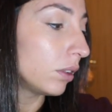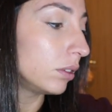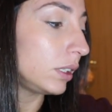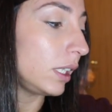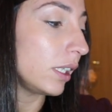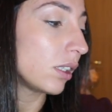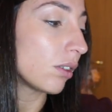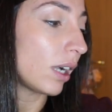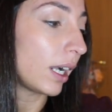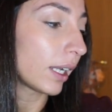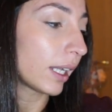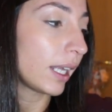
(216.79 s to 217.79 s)
utilizzo
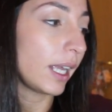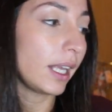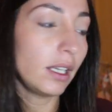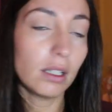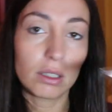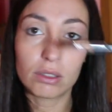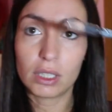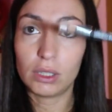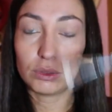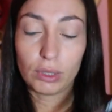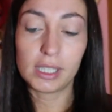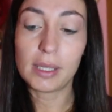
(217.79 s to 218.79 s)
anche il
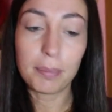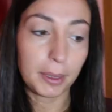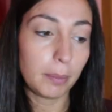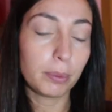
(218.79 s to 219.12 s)
correttore sempre di